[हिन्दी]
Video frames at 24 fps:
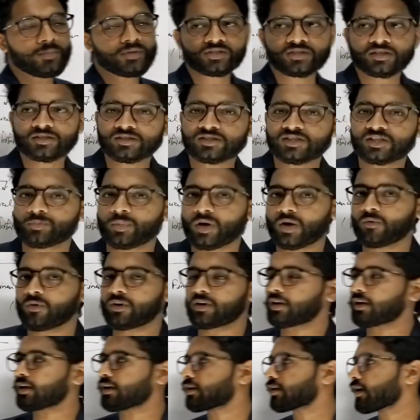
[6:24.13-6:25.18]
इमरजेंसी
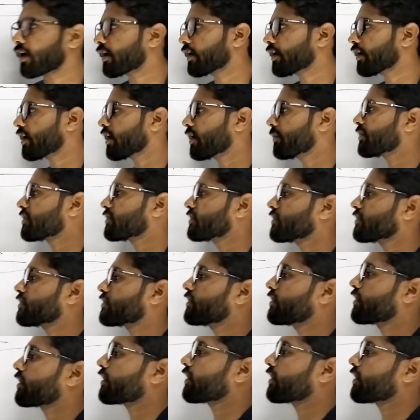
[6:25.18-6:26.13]
पावर है क्या है इमरजेंसी